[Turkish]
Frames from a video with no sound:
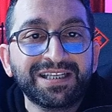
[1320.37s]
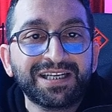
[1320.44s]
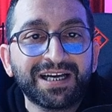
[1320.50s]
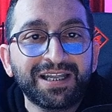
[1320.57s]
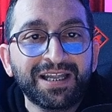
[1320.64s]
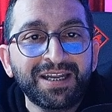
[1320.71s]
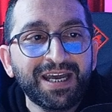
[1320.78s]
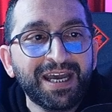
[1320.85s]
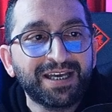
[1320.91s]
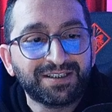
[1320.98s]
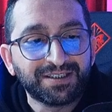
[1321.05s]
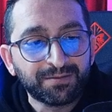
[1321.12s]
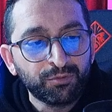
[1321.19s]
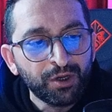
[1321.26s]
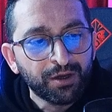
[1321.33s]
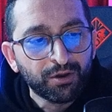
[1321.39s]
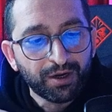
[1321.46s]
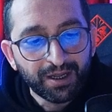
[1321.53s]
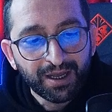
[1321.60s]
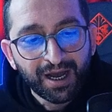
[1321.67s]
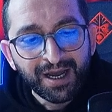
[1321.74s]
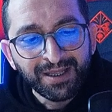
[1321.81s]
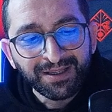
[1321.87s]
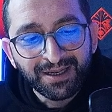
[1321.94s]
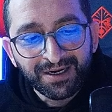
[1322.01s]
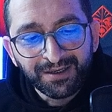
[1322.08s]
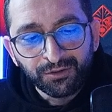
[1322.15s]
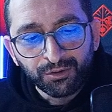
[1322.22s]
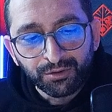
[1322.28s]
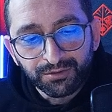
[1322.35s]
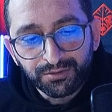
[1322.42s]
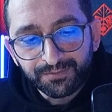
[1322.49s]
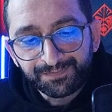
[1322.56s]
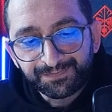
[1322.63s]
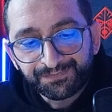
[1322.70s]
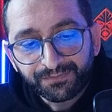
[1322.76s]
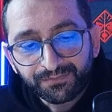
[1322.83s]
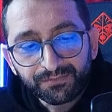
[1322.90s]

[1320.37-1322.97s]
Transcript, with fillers: elektrik alan E'dir. Buna göre hangileri doğrudur?